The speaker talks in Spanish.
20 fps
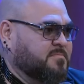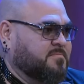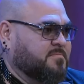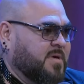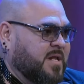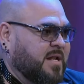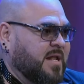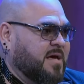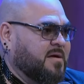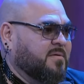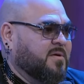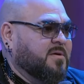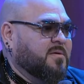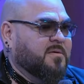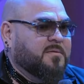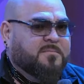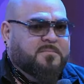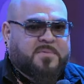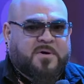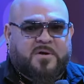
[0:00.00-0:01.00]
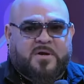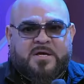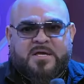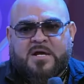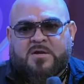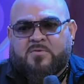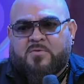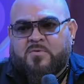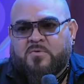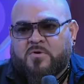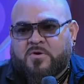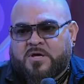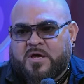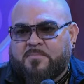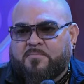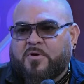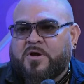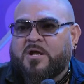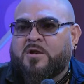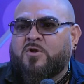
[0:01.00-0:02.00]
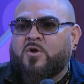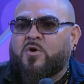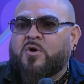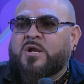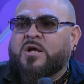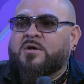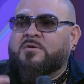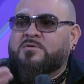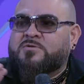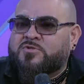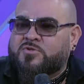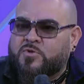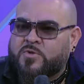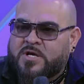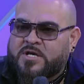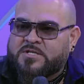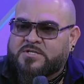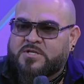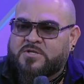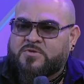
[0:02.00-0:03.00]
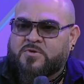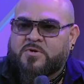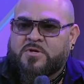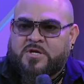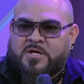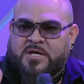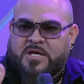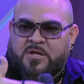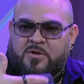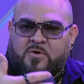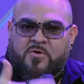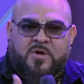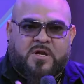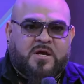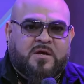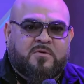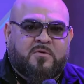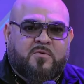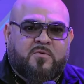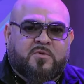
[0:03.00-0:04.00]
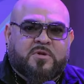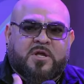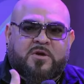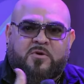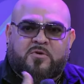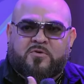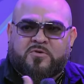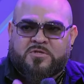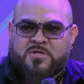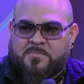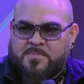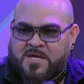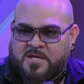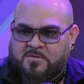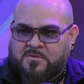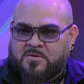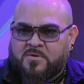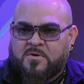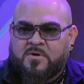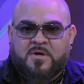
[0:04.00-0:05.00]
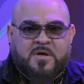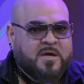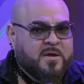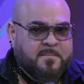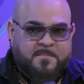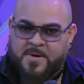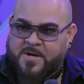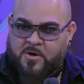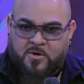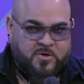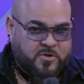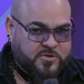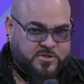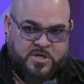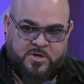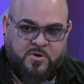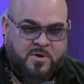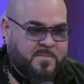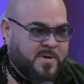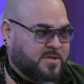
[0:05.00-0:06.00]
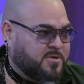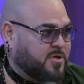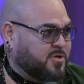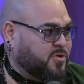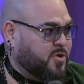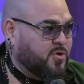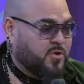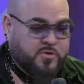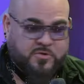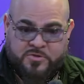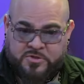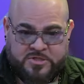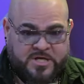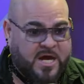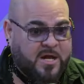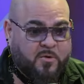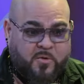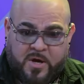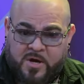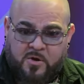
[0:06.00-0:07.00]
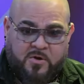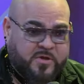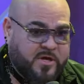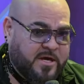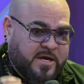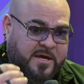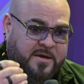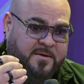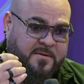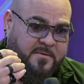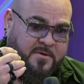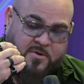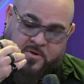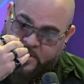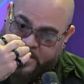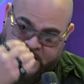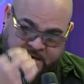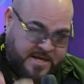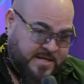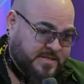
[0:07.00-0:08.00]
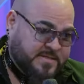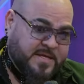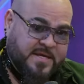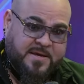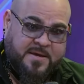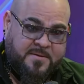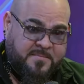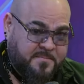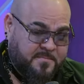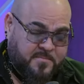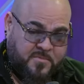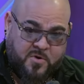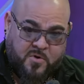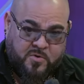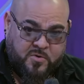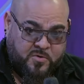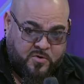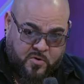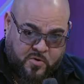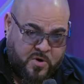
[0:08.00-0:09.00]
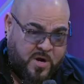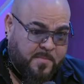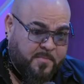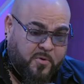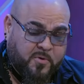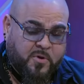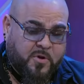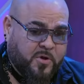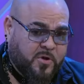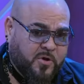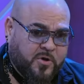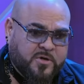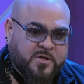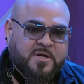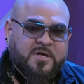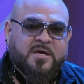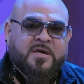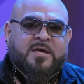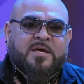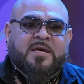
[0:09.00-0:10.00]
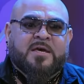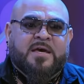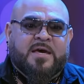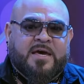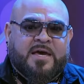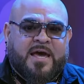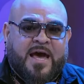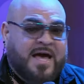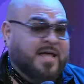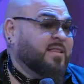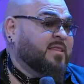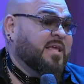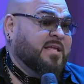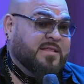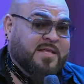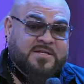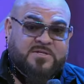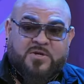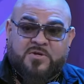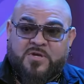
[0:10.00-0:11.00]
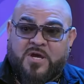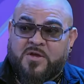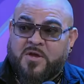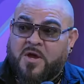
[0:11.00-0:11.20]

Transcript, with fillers: ¿verdad? Pero hay algunos que pues logran sus éxitos y, logran un reconocimiento, pero los sigo amando a todos. Ya luego de lo que hice con, Apuro Dolor, eh, antes de eso ya